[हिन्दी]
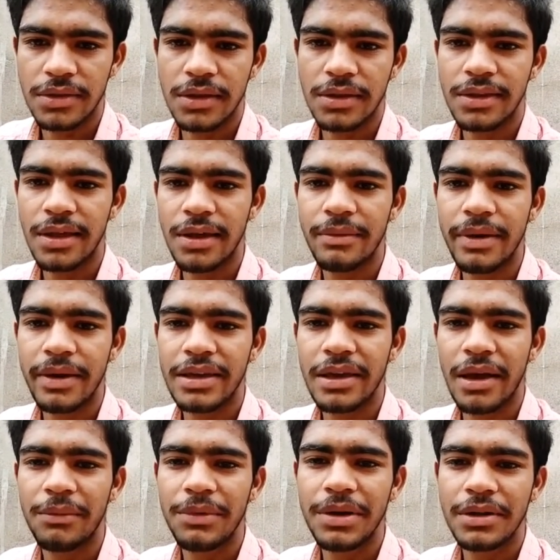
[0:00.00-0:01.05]
सर ने हमें
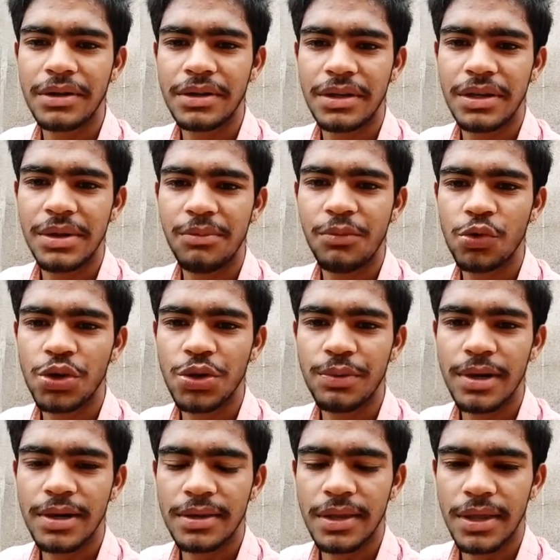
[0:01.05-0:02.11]
कभी
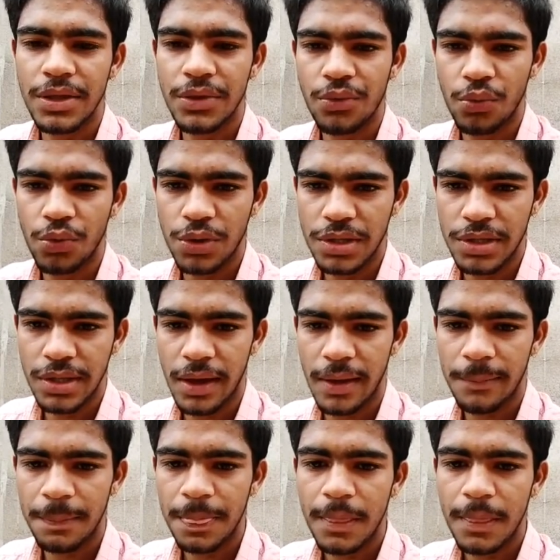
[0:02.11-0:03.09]
डीमोटिवेट नहीं होने दिया